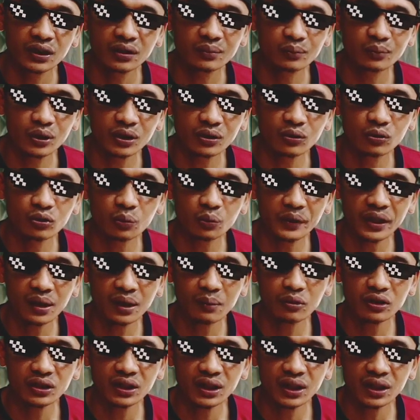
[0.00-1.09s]
Buat nutupin
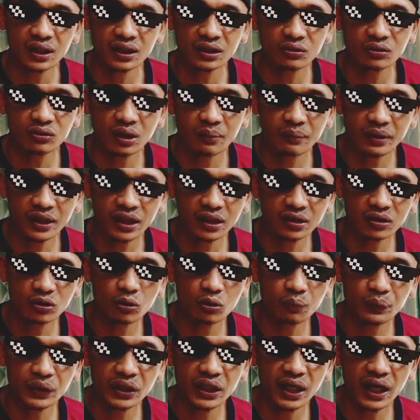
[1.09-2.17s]
rambutnya itu namanya
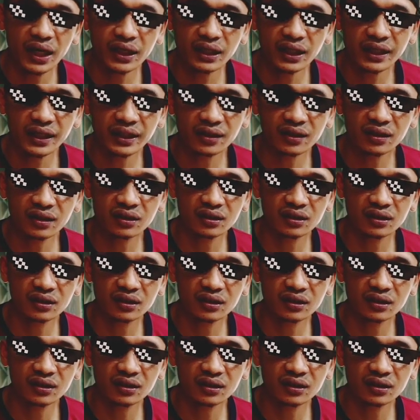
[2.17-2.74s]
topi highlight.